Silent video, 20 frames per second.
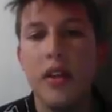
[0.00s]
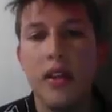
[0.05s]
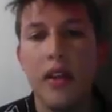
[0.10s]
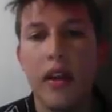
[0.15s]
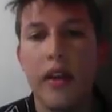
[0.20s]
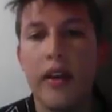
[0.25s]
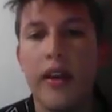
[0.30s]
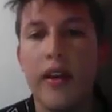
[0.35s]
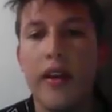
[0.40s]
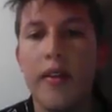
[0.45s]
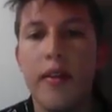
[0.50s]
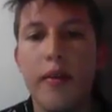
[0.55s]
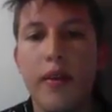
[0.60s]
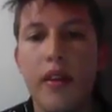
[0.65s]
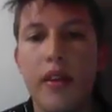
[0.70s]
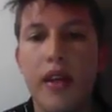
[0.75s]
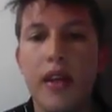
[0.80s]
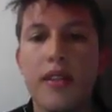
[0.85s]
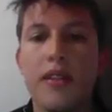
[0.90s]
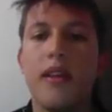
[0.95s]
o Internet
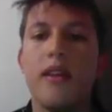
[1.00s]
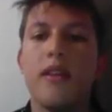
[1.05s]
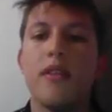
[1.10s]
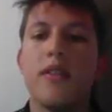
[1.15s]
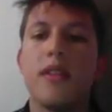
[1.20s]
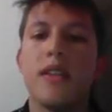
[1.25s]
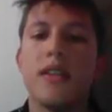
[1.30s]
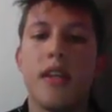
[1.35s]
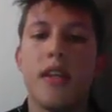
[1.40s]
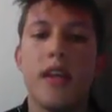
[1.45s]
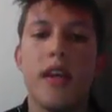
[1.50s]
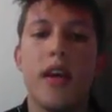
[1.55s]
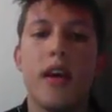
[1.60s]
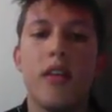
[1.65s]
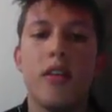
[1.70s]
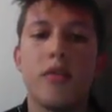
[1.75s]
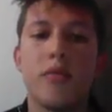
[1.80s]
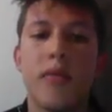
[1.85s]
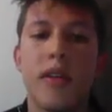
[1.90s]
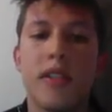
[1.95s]
y es ahí donde se,
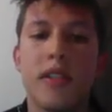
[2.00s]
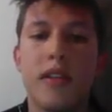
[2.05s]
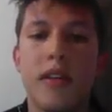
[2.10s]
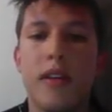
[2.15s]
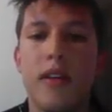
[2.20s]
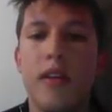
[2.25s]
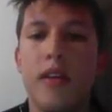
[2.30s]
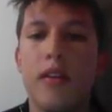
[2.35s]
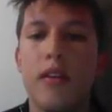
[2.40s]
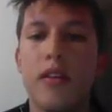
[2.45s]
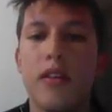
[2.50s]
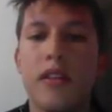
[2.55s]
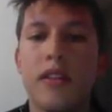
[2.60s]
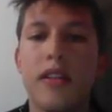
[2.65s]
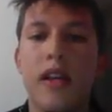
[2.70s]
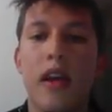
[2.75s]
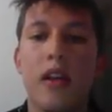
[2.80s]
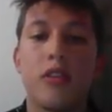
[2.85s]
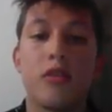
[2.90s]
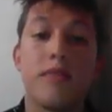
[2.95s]
quedan los más, donde
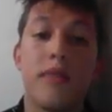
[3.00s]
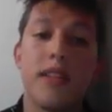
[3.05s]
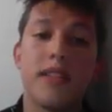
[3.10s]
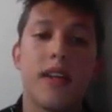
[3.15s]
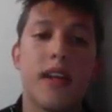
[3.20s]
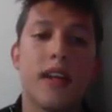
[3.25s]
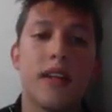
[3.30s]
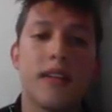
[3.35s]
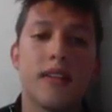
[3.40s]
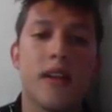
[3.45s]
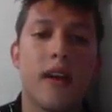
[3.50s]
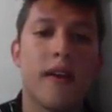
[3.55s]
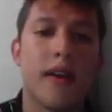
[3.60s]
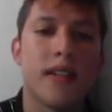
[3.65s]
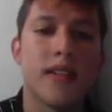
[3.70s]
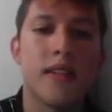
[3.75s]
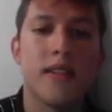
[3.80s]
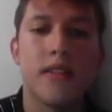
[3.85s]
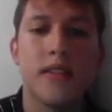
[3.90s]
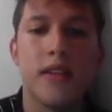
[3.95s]
dan los más grandes
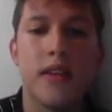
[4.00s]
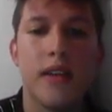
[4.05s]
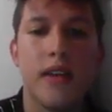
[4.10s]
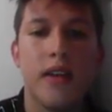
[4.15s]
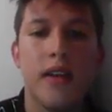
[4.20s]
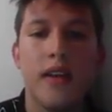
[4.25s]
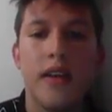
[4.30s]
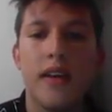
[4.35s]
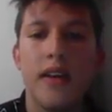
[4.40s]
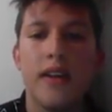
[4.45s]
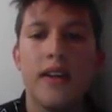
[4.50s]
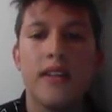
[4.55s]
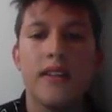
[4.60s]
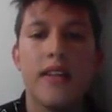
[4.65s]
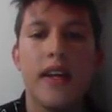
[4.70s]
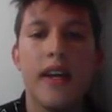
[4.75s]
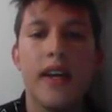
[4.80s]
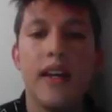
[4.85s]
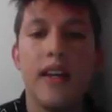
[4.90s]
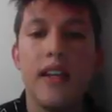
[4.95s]
avances.
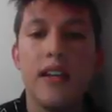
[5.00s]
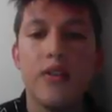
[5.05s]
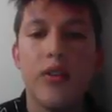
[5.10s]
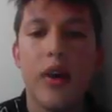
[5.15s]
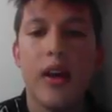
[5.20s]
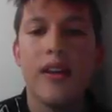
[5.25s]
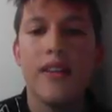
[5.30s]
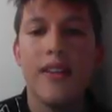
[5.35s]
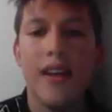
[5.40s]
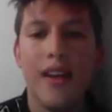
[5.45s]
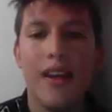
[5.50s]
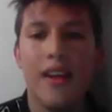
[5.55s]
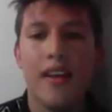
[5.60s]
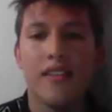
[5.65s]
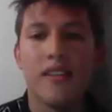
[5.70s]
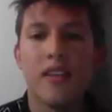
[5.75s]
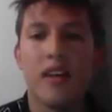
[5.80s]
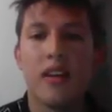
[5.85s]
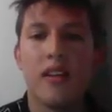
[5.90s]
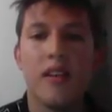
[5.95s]
Se da inicio a la
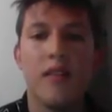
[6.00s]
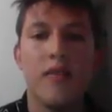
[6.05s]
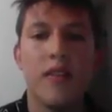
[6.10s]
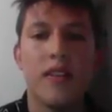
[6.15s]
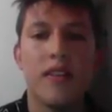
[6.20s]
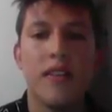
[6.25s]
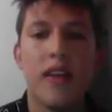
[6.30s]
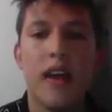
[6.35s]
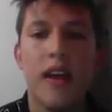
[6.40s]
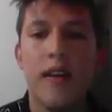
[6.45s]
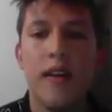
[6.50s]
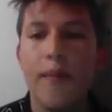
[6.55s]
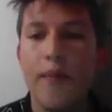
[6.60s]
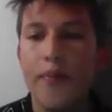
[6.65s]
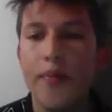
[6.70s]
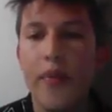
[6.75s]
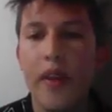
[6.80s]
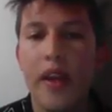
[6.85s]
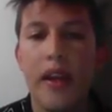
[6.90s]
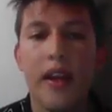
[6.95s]
inteligencia artificial,
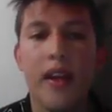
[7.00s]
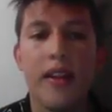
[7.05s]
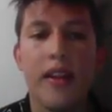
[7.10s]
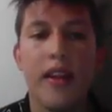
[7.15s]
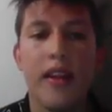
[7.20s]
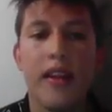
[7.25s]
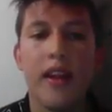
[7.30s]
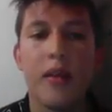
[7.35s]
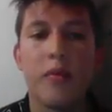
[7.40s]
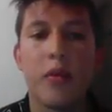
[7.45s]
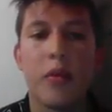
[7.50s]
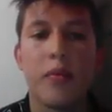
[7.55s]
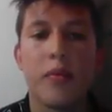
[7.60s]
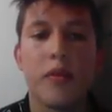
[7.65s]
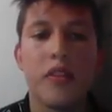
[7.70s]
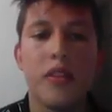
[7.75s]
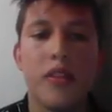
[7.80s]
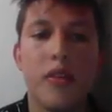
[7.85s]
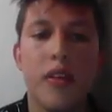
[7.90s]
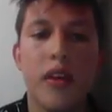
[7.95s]
que tenía el
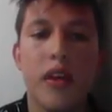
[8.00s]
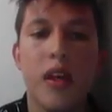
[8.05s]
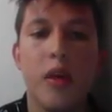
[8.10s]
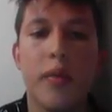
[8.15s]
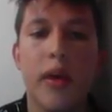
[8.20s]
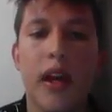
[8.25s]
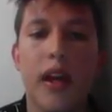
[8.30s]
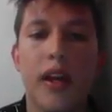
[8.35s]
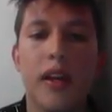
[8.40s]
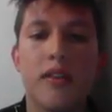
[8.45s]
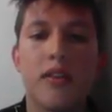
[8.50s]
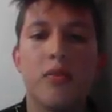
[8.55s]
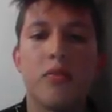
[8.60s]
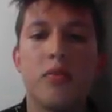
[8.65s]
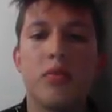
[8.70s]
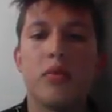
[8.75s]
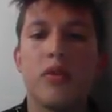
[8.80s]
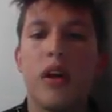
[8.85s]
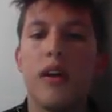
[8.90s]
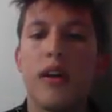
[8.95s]
propósito de equipar a las
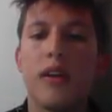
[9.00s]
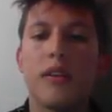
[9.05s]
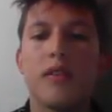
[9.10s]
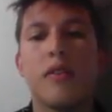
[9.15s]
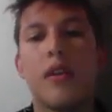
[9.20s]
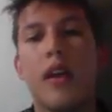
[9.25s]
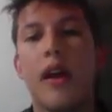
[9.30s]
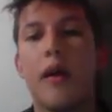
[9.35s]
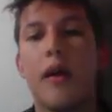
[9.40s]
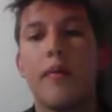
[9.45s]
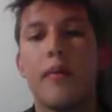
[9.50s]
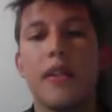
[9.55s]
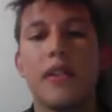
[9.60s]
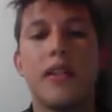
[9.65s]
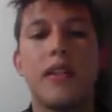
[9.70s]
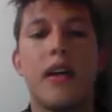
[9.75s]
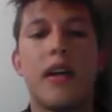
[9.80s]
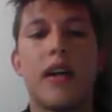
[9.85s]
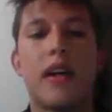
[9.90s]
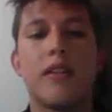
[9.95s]
computadoras con la
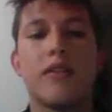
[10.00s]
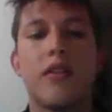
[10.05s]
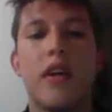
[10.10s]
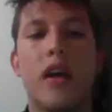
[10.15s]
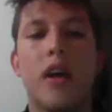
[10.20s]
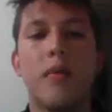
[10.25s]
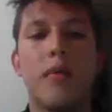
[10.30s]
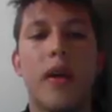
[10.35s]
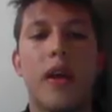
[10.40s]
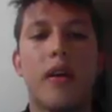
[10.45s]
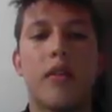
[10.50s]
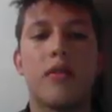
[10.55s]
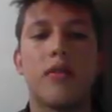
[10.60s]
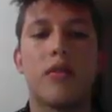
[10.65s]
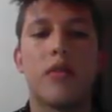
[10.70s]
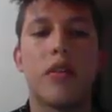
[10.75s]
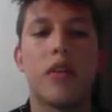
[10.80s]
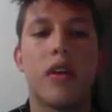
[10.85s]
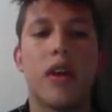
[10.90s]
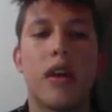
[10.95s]
capacidad racional para
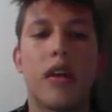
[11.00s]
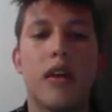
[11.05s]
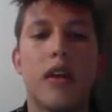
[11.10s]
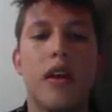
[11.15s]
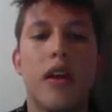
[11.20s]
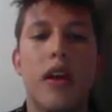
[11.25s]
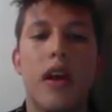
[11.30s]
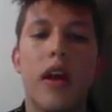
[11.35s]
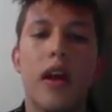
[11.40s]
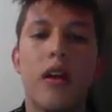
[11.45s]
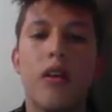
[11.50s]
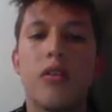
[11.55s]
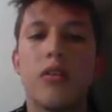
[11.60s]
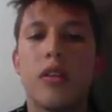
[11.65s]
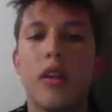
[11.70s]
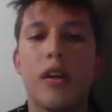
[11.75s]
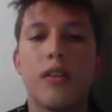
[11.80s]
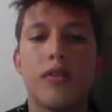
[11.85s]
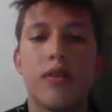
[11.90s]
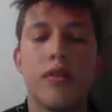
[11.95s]
controlar,
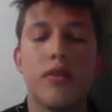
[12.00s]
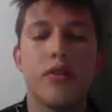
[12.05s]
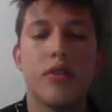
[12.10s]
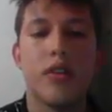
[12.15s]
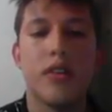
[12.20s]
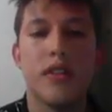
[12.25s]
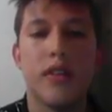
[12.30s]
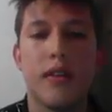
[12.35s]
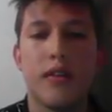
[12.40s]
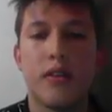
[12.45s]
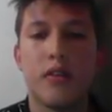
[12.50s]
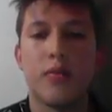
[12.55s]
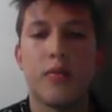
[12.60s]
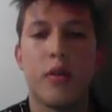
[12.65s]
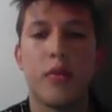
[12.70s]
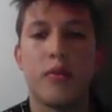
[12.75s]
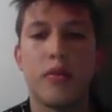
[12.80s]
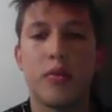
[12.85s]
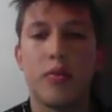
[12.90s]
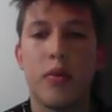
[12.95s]
encontrar soluciones a sus
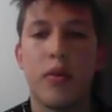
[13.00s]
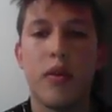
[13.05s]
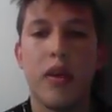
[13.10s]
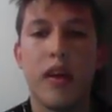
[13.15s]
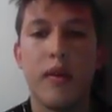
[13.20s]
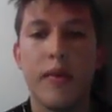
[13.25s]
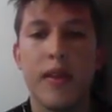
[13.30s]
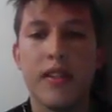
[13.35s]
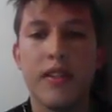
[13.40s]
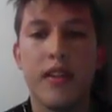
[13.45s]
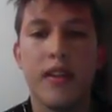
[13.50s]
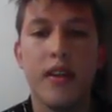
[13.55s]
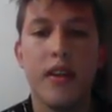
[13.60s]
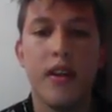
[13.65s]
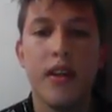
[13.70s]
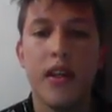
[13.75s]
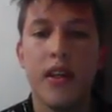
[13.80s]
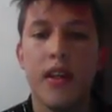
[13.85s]
propios problemas